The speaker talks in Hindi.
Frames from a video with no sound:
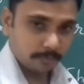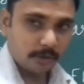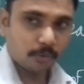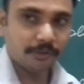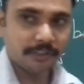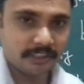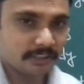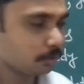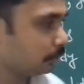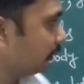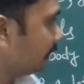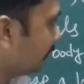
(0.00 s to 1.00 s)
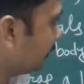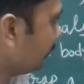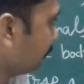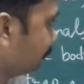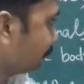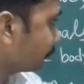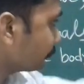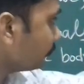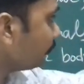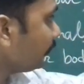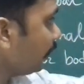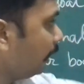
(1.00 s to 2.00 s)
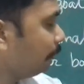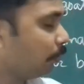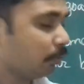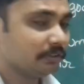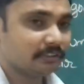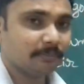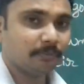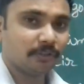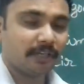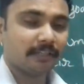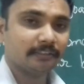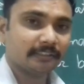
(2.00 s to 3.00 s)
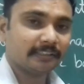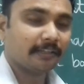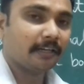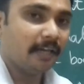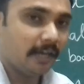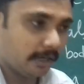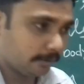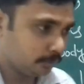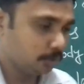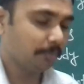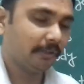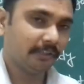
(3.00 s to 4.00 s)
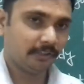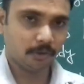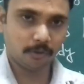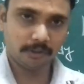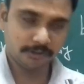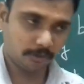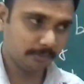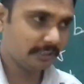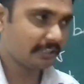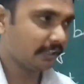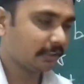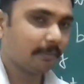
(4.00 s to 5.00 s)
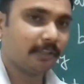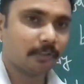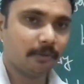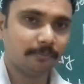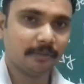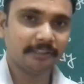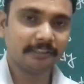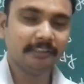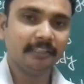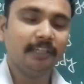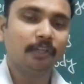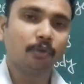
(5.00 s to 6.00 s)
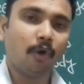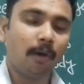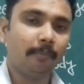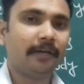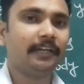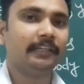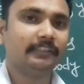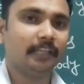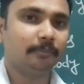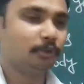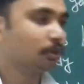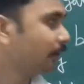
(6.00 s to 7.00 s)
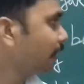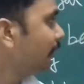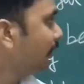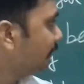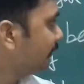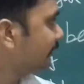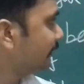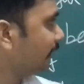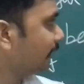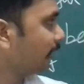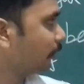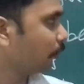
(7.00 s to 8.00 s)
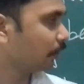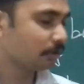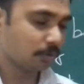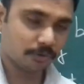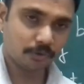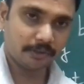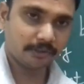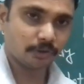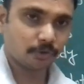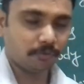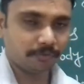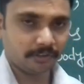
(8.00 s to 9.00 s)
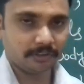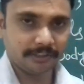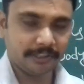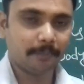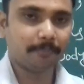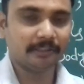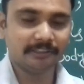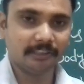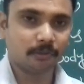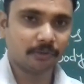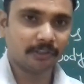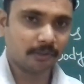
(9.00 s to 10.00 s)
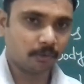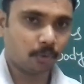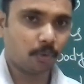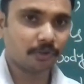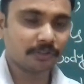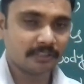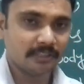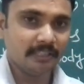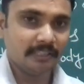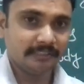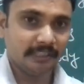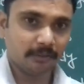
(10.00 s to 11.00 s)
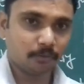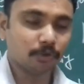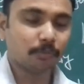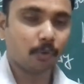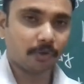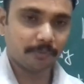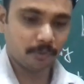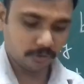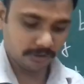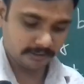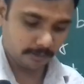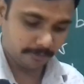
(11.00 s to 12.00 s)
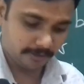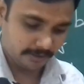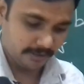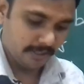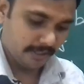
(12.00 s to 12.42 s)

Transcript: बिल्कुल नियरेस्ट होते हैं ठीक है अब कोरस से मुझे याद जैसे अब ह्यूमन जो हम इंसान की बात करें मेन की तो हमारे अंदर भी जो है इसी तरह के कोरस और जो है सॉफ्ट हेयर प्रेजेंट होते हैं कोरस यानी कुछ मोटे भी हो जैसे अपने